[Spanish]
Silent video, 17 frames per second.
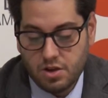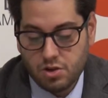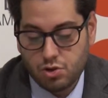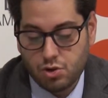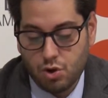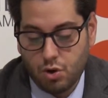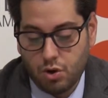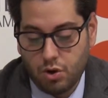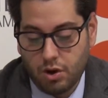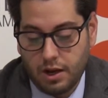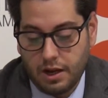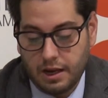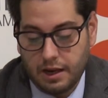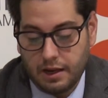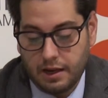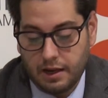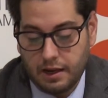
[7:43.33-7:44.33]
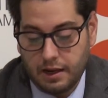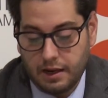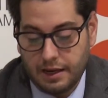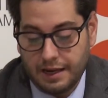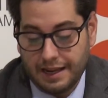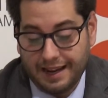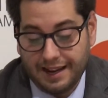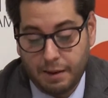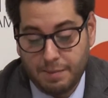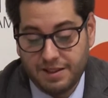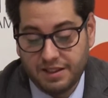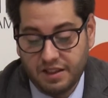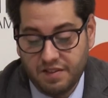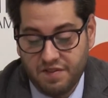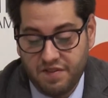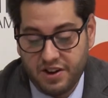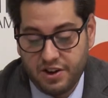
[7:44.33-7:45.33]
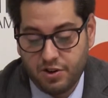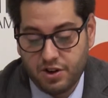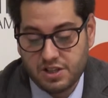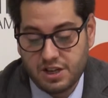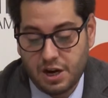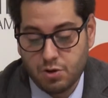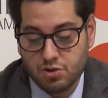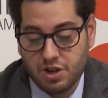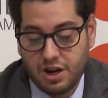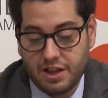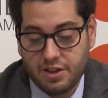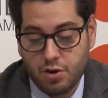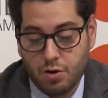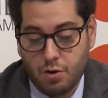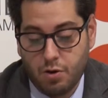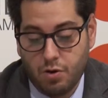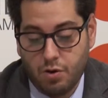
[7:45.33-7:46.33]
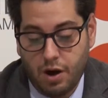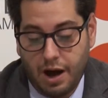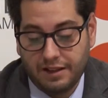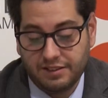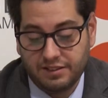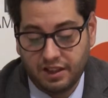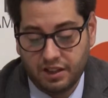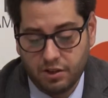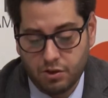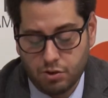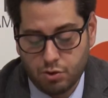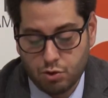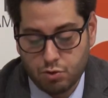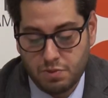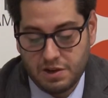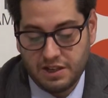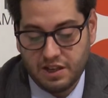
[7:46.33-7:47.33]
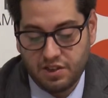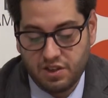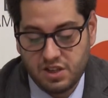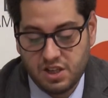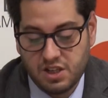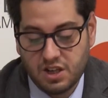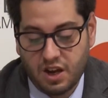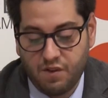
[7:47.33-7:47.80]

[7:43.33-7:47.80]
Son ligeramente inferiores a los del año anterior, 2016,